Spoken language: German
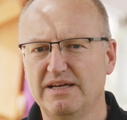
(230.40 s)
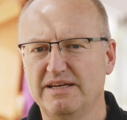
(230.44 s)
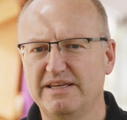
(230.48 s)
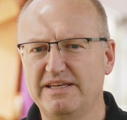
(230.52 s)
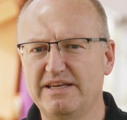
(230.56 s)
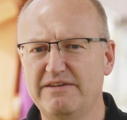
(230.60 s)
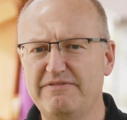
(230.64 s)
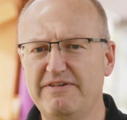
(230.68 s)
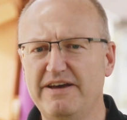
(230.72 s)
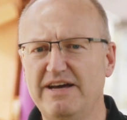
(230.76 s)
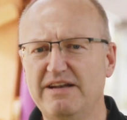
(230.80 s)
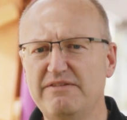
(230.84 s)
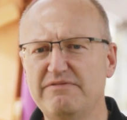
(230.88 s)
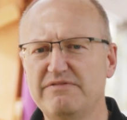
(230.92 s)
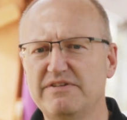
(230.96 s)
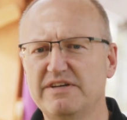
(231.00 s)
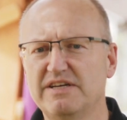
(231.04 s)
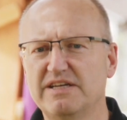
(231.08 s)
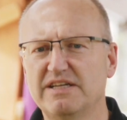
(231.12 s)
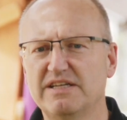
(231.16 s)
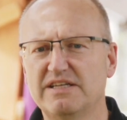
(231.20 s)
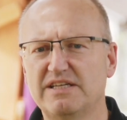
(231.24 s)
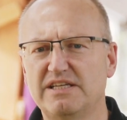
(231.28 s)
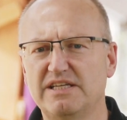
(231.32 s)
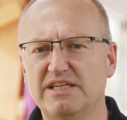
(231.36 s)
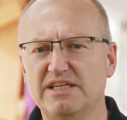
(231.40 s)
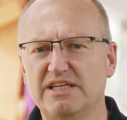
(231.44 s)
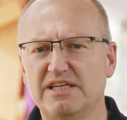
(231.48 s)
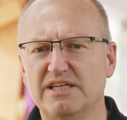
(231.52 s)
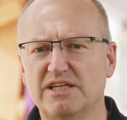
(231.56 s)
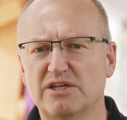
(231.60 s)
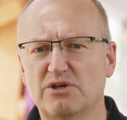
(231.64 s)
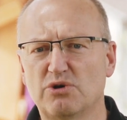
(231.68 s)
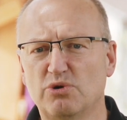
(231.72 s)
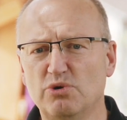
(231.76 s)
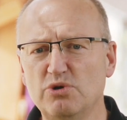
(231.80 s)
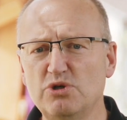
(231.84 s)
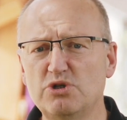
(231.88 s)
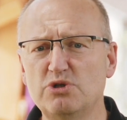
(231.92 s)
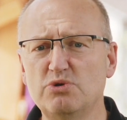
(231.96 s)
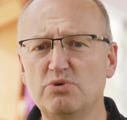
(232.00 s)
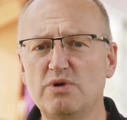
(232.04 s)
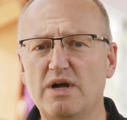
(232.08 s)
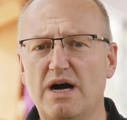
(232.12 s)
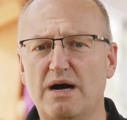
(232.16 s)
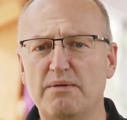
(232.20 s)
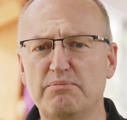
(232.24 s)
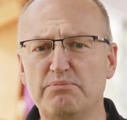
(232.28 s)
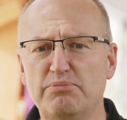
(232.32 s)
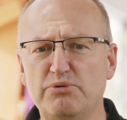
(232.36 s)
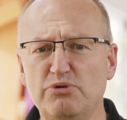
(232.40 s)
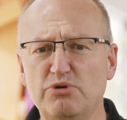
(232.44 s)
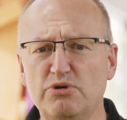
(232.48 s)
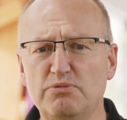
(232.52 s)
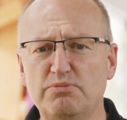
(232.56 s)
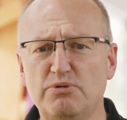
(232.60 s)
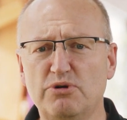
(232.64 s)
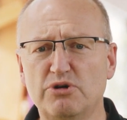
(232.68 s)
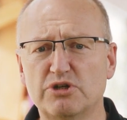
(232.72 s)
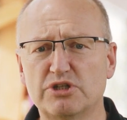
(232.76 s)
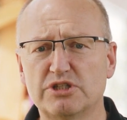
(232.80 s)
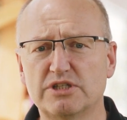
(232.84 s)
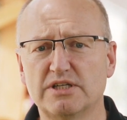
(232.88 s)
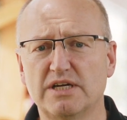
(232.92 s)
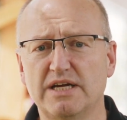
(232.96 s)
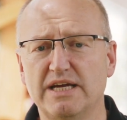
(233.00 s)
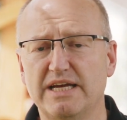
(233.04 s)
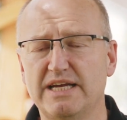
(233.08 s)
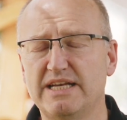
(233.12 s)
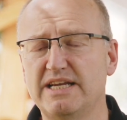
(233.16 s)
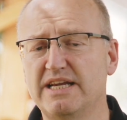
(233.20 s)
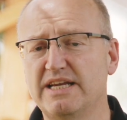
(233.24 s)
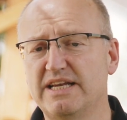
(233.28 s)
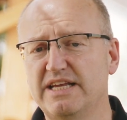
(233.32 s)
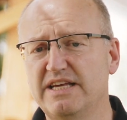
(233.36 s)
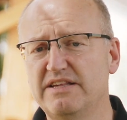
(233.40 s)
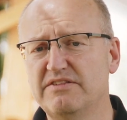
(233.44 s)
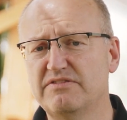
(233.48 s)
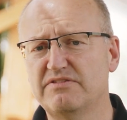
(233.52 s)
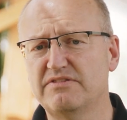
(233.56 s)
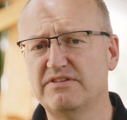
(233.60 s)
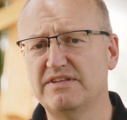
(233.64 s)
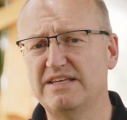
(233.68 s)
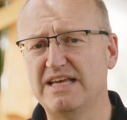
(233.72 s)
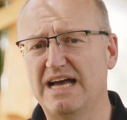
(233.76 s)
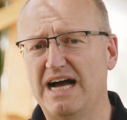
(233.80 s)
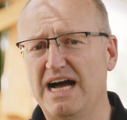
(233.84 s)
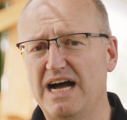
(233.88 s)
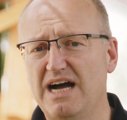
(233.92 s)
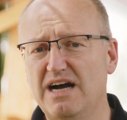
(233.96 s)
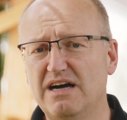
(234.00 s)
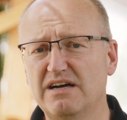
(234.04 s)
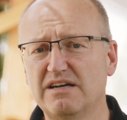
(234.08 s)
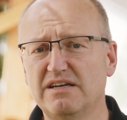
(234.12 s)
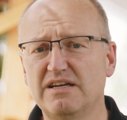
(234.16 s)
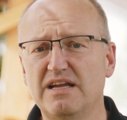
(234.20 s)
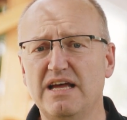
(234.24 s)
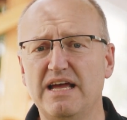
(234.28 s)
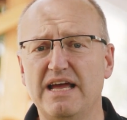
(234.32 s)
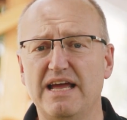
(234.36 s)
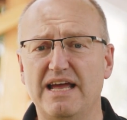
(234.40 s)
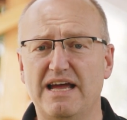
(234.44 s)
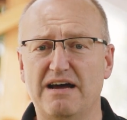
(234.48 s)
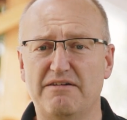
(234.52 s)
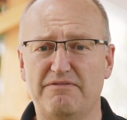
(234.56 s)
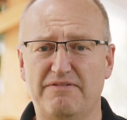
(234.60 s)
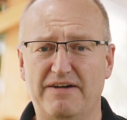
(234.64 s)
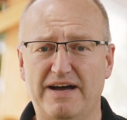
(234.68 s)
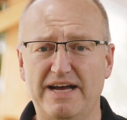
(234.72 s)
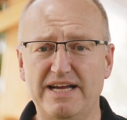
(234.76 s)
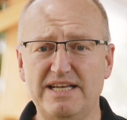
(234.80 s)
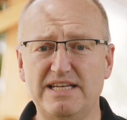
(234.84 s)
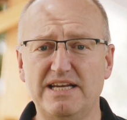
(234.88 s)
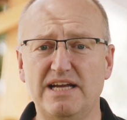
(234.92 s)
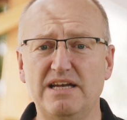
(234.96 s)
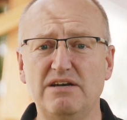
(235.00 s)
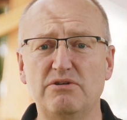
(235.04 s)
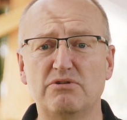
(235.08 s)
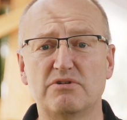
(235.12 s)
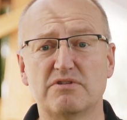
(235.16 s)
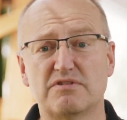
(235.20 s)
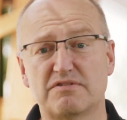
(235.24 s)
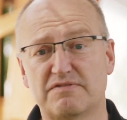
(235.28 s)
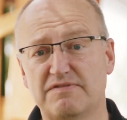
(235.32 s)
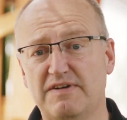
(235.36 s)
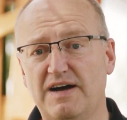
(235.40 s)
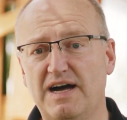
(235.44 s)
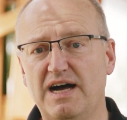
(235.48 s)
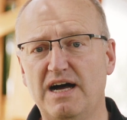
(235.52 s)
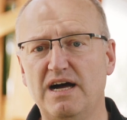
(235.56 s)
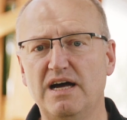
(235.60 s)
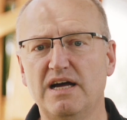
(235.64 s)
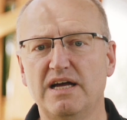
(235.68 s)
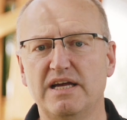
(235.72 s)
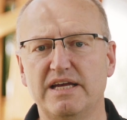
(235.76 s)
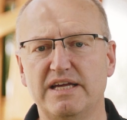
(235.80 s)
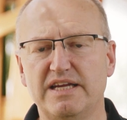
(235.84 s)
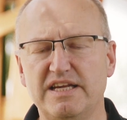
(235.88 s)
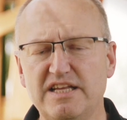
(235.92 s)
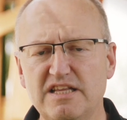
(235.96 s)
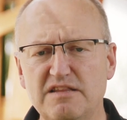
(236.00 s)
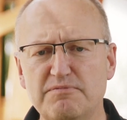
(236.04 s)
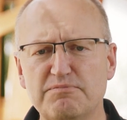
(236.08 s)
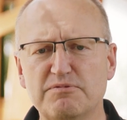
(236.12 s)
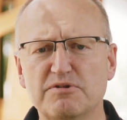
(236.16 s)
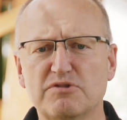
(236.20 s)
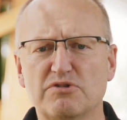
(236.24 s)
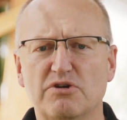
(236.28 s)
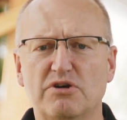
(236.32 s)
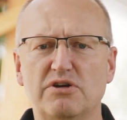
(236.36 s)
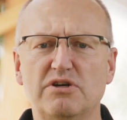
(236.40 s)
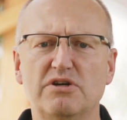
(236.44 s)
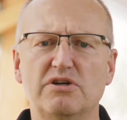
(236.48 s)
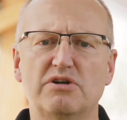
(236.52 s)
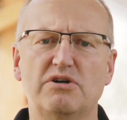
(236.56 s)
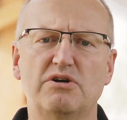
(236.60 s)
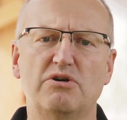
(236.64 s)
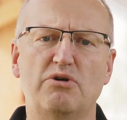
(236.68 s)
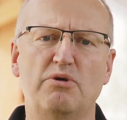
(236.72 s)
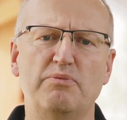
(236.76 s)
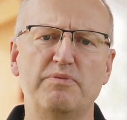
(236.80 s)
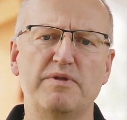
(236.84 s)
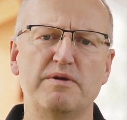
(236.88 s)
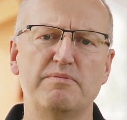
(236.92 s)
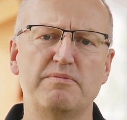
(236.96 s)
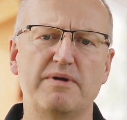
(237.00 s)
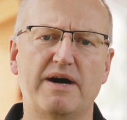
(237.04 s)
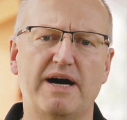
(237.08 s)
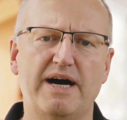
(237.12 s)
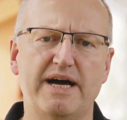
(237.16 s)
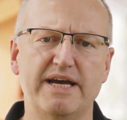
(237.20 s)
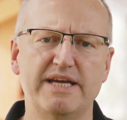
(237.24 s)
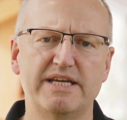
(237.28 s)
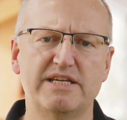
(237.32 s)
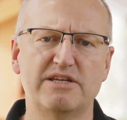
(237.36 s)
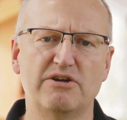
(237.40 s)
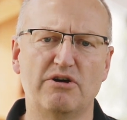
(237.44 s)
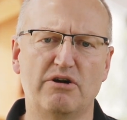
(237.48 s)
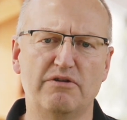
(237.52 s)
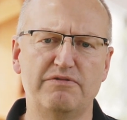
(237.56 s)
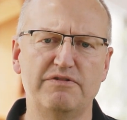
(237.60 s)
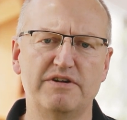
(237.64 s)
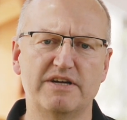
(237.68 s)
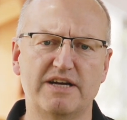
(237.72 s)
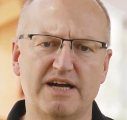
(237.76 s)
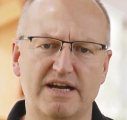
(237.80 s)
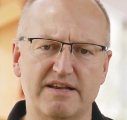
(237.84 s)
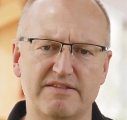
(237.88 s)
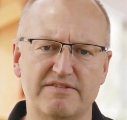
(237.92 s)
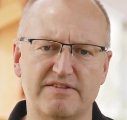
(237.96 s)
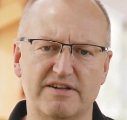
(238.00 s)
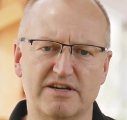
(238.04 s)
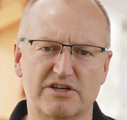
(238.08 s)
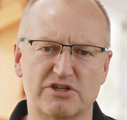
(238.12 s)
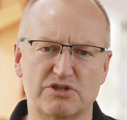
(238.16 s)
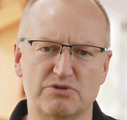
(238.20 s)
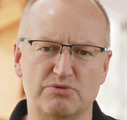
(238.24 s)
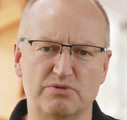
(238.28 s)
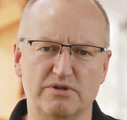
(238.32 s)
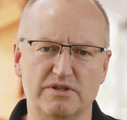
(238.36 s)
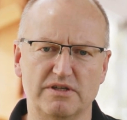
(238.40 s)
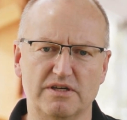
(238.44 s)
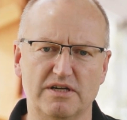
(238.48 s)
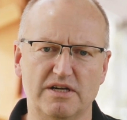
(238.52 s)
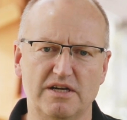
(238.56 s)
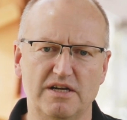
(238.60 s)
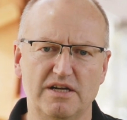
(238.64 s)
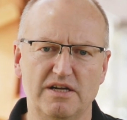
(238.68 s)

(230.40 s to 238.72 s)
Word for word: Hier werden wir die Grundschule am Bühlbusch in den nächsten Jahren erweitern und zwar insbesondere um den Bereich der offenen Ganztagsschule.